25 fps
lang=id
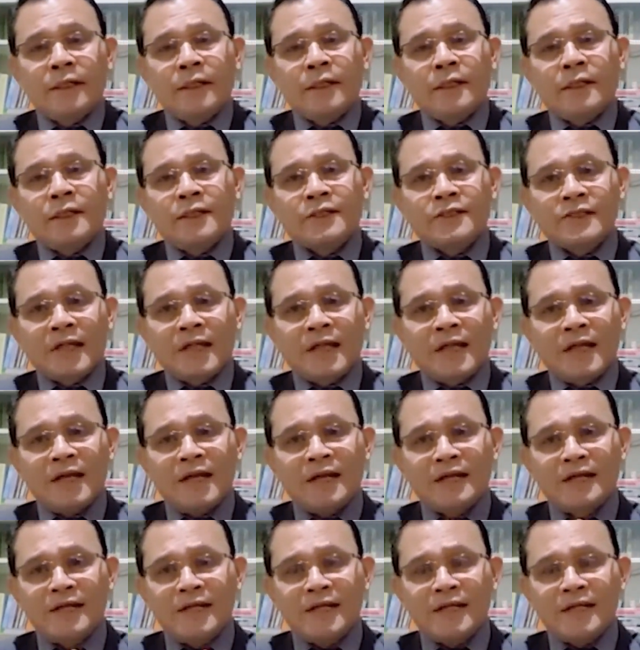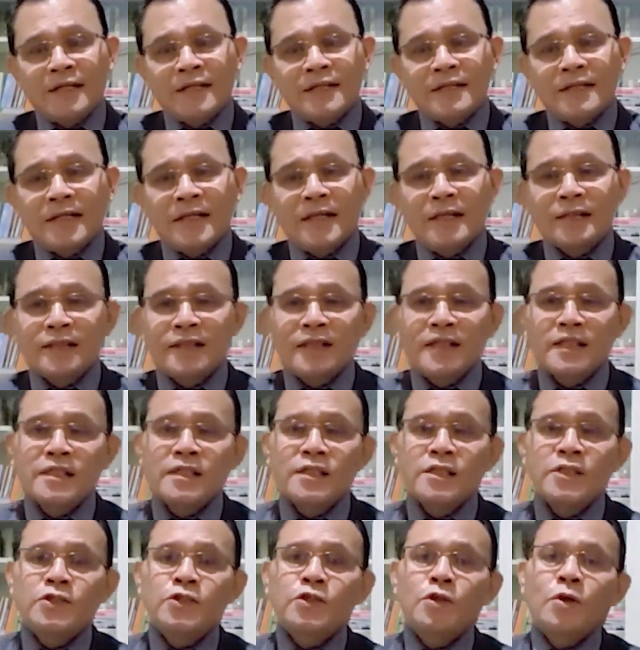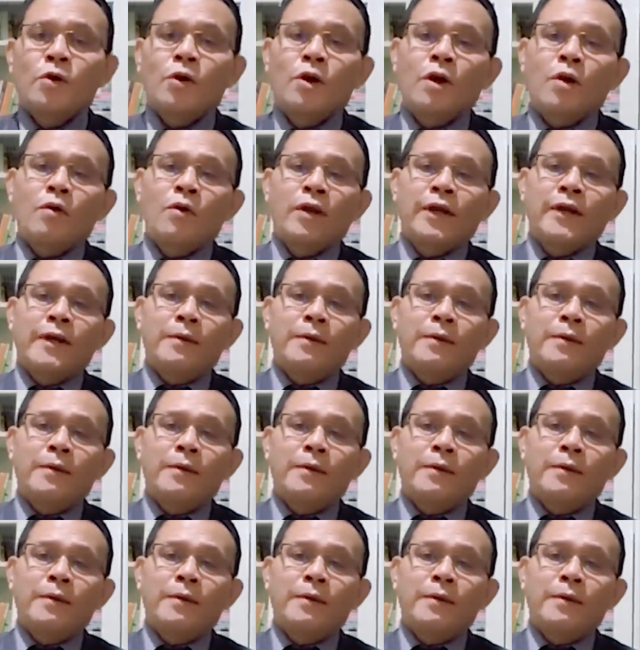kesalahan dan kejahatan seolah-olah